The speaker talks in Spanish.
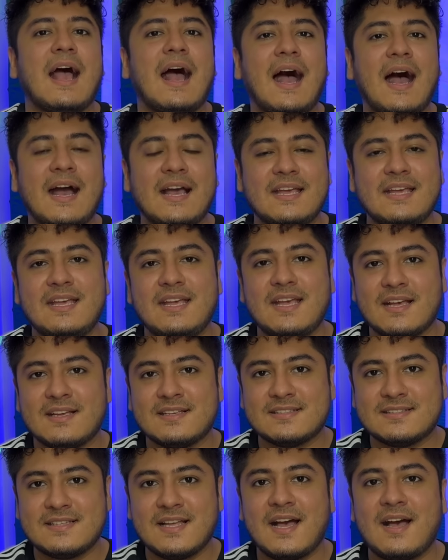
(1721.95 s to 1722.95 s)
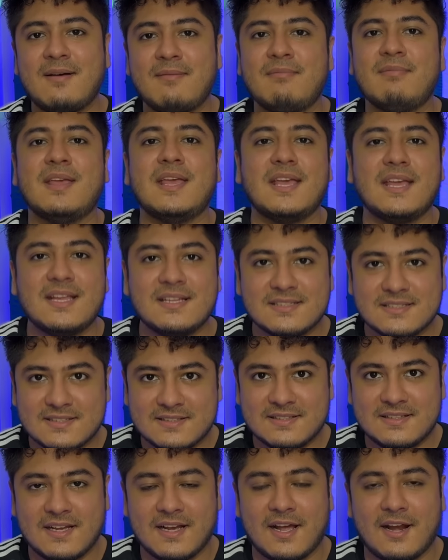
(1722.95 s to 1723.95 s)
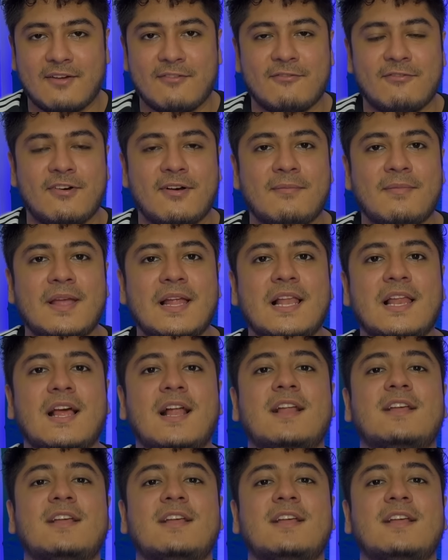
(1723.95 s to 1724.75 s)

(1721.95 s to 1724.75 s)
ahí está mi Instagram familia.